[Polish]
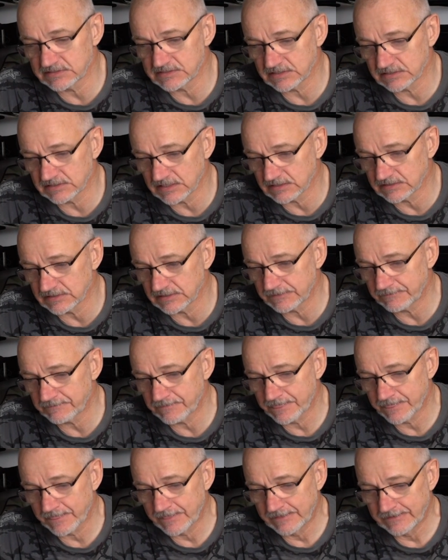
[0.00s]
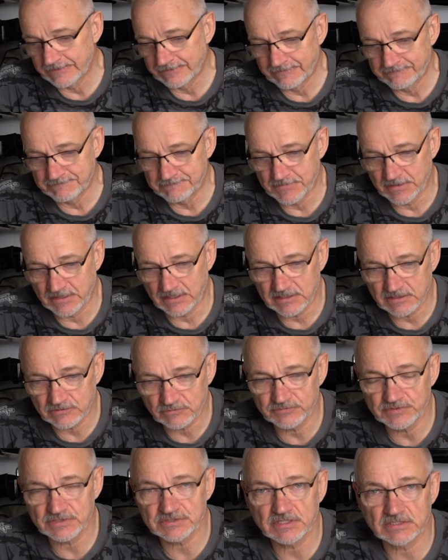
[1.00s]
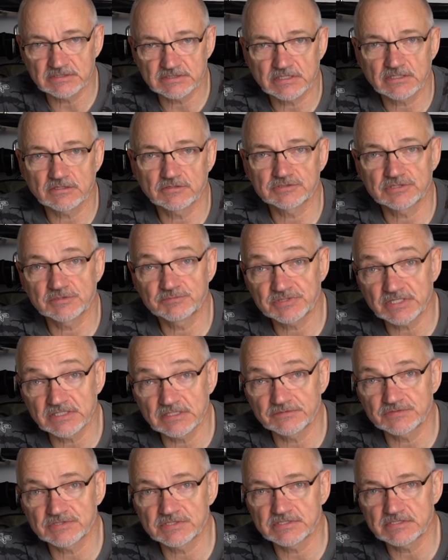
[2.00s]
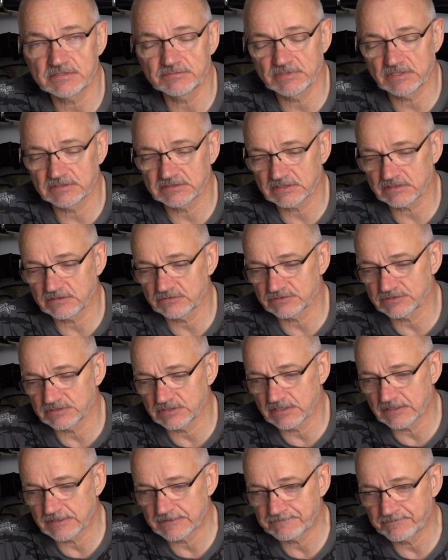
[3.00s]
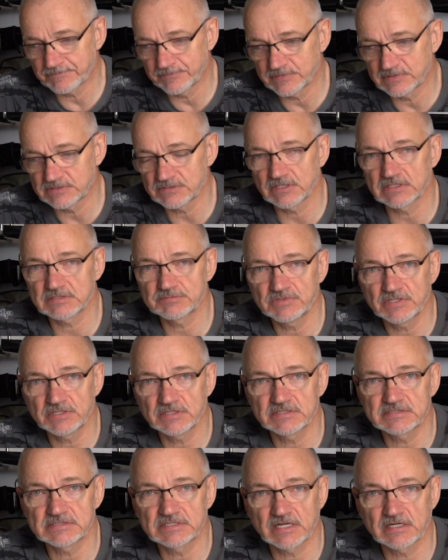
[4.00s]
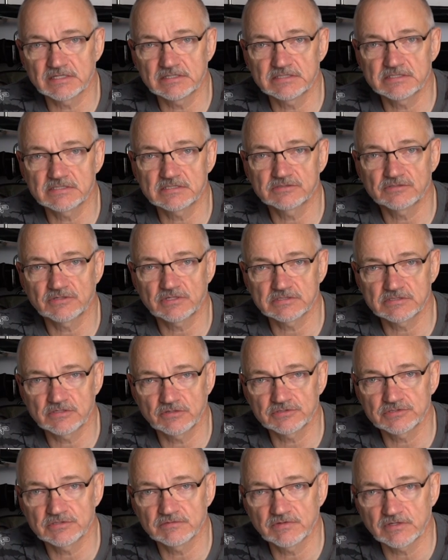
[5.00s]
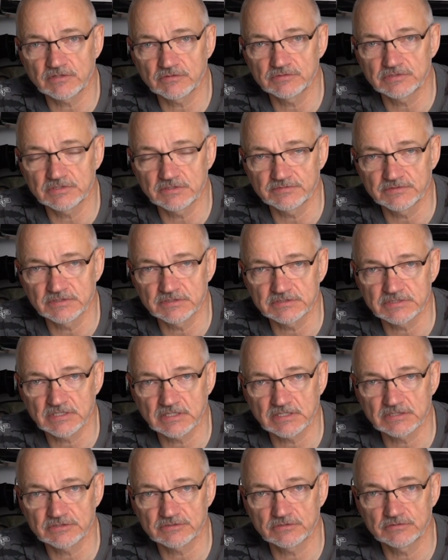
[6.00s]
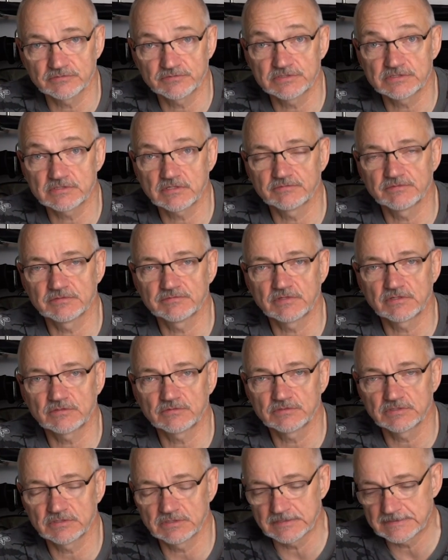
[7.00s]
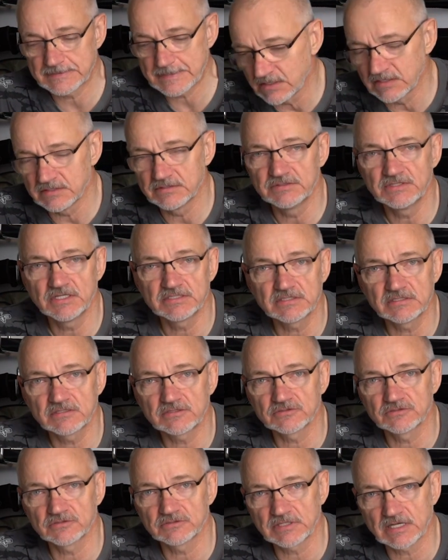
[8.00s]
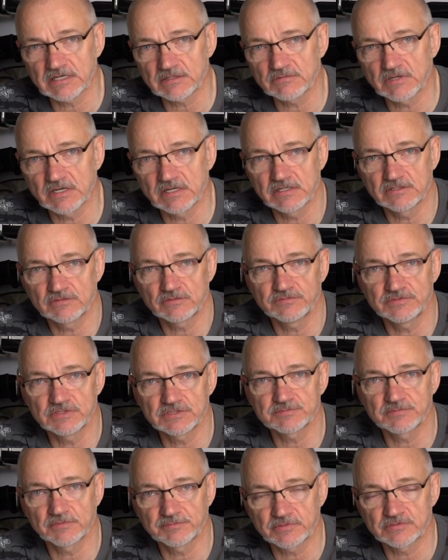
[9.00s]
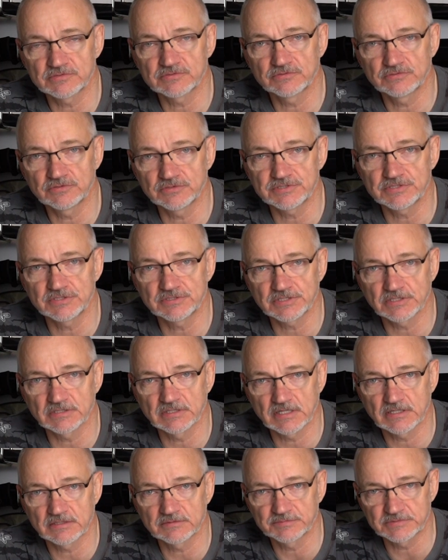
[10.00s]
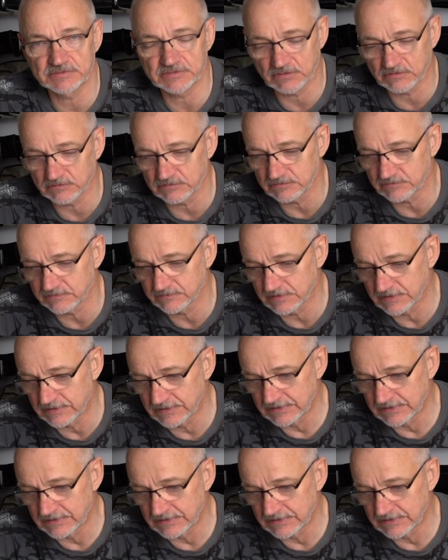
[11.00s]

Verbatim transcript: i zjadane, no ale również dlatego, czy przede wszystkim dlatego, że coraz mniej jest tarlisk, coraz gorsze warunki w tych rzekach, środowiskowe warunki, nie tylko dotarły, ale również po prostu do życia dla pstrągów.